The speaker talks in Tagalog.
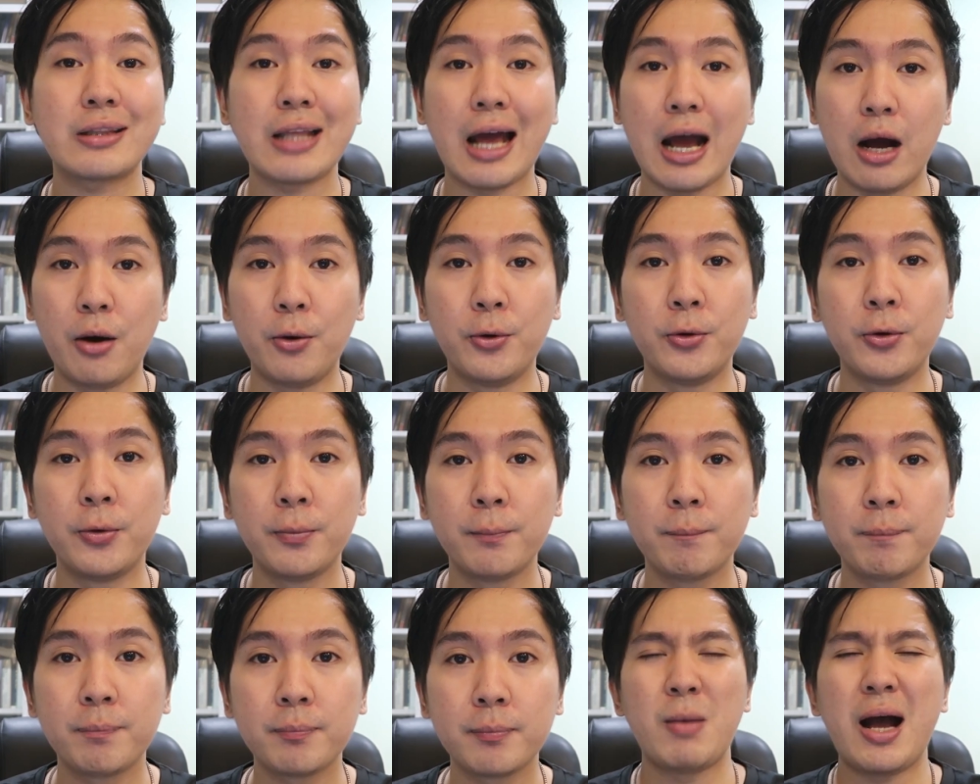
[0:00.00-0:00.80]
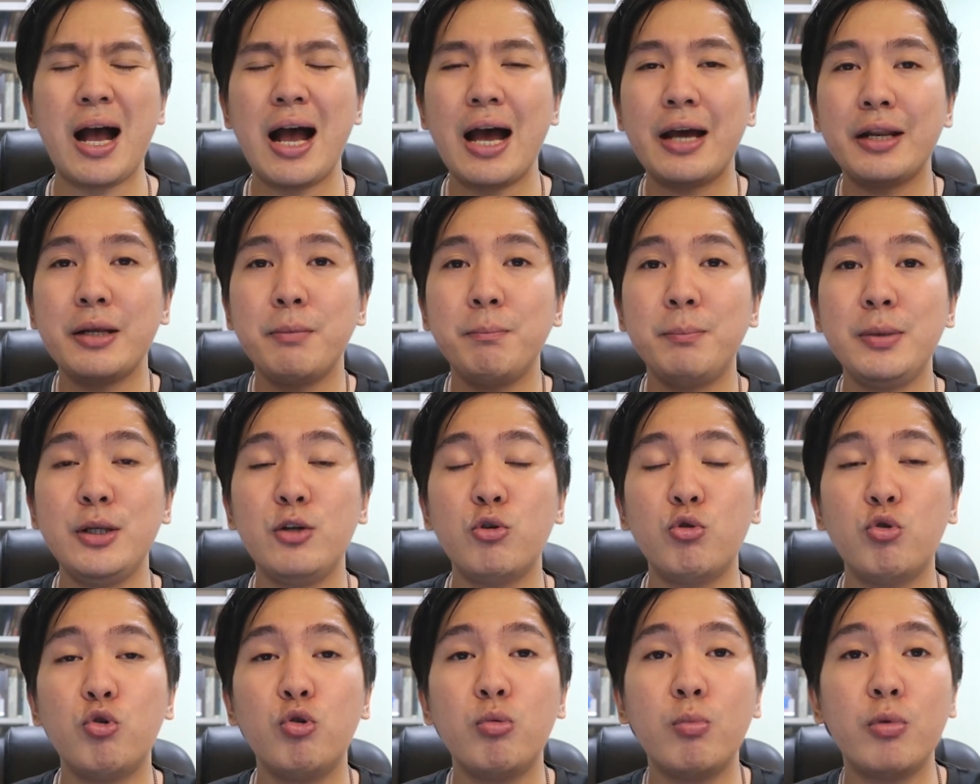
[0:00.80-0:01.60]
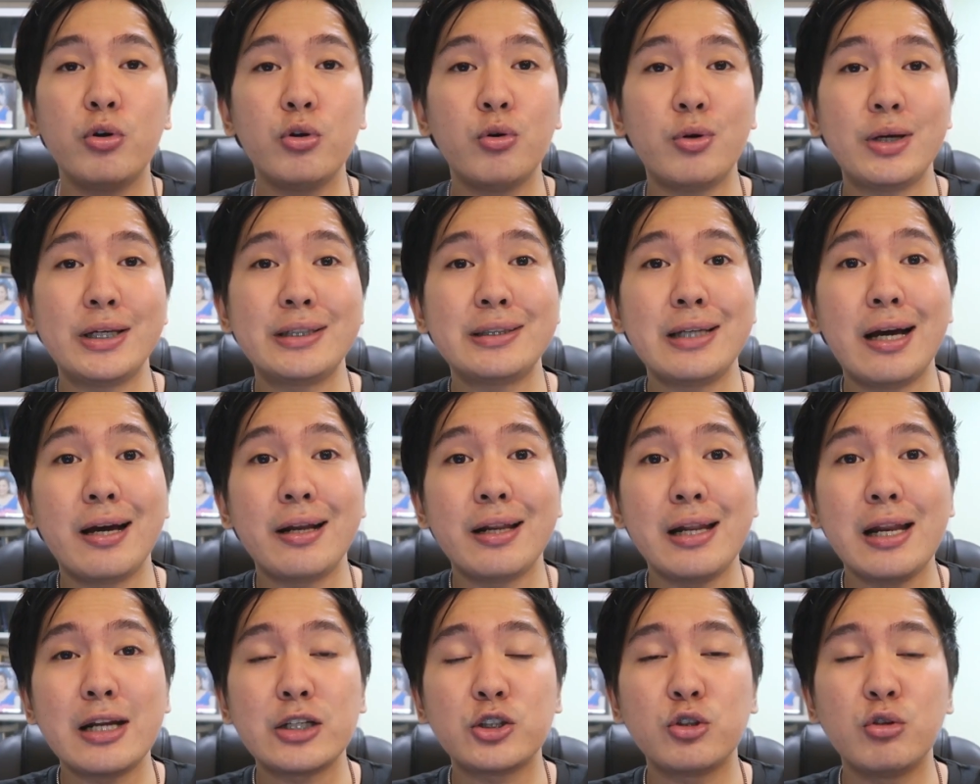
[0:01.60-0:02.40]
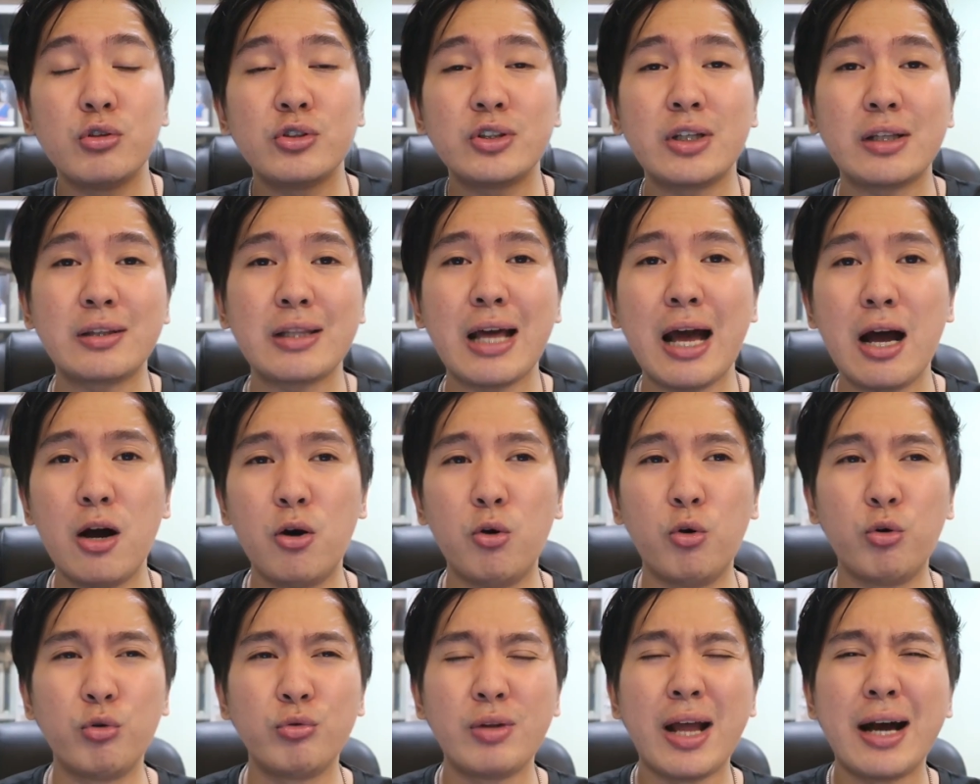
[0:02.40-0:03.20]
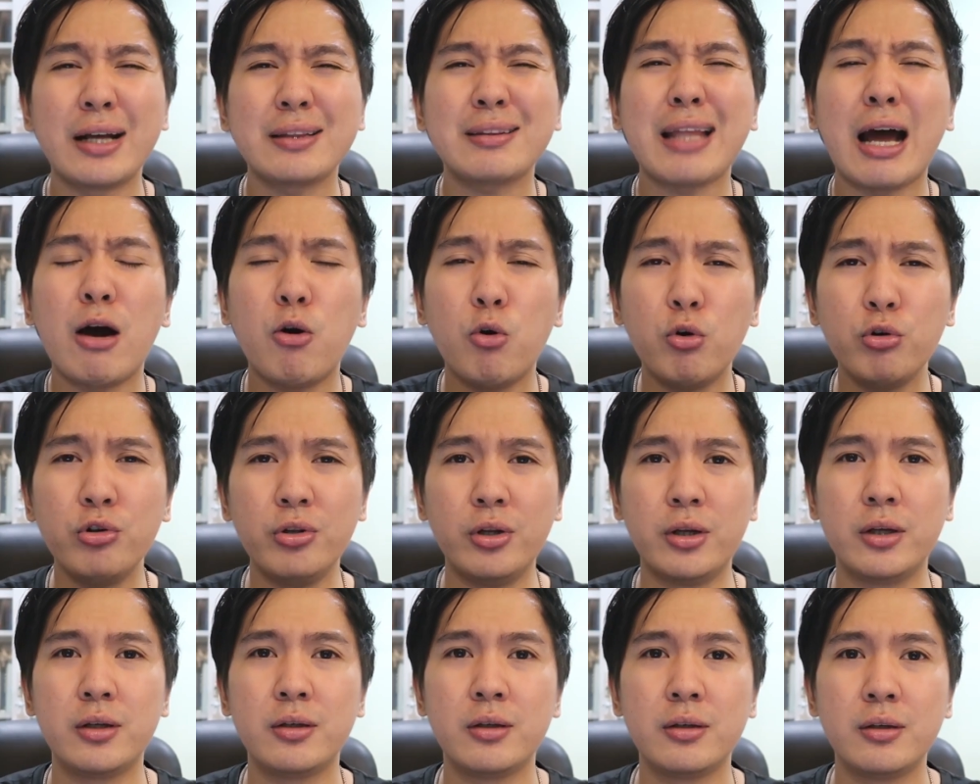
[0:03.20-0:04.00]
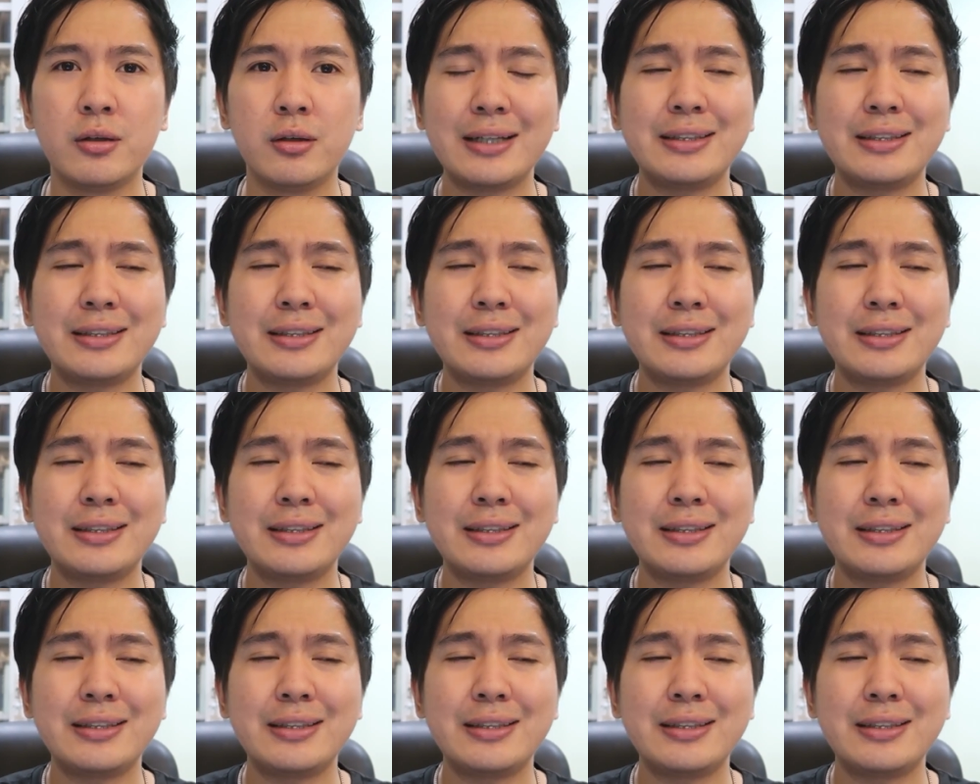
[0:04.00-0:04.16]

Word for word: sa tao. Maaring binuo mo yung isang relasyon sa tao ng taon.